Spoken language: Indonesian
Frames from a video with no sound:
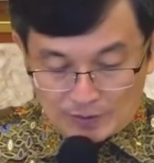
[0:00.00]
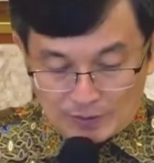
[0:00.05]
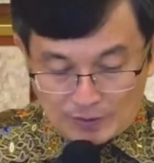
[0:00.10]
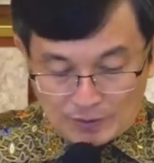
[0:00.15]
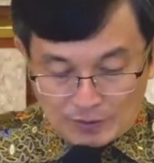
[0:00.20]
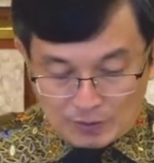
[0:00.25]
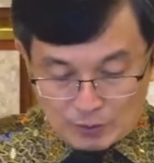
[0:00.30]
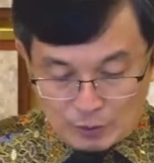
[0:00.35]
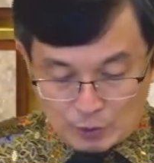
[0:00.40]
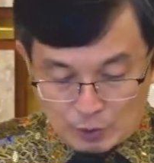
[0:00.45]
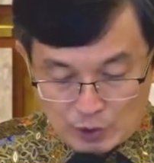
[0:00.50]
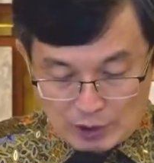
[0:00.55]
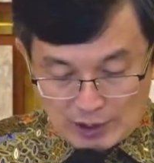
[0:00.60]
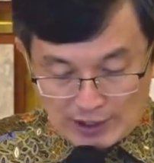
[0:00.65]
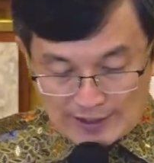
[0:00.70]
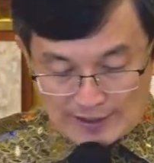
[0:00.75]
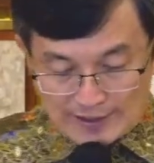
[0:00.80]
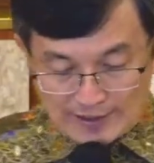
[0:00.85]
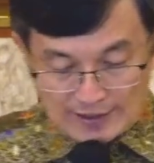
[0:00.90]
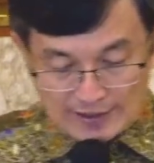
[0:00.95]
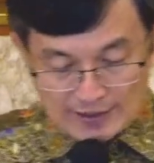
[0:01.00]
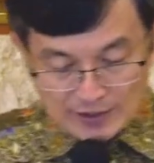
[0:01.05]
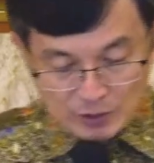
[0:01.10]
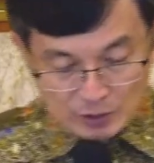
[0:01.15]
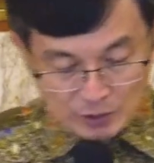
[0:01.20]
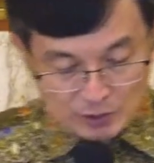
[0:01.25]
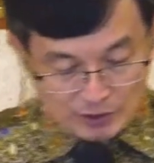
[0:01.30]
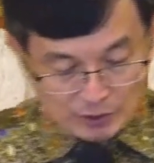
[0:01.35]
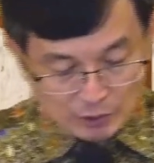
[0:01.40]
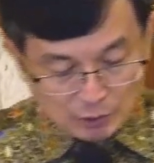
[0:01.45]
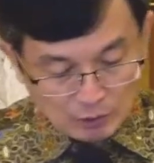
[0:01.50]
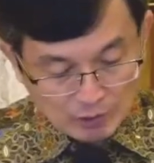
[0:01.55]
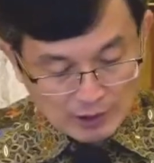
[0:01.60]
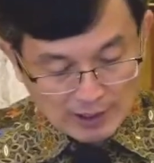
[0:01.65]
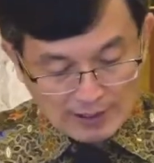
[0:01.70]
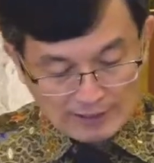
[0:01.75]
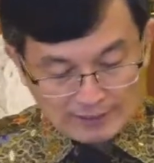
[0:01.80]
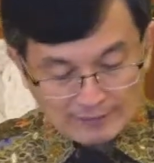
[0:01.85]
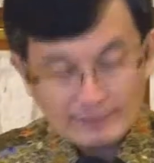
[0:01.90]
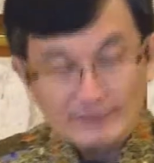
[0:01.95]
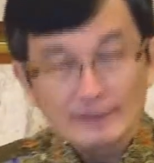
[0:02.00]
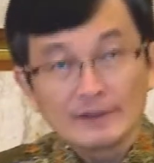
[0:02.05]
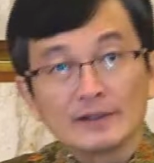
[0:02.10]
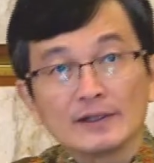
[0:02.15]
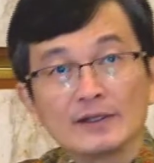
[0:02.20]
Saudara yang dikasih oleh Tuhan,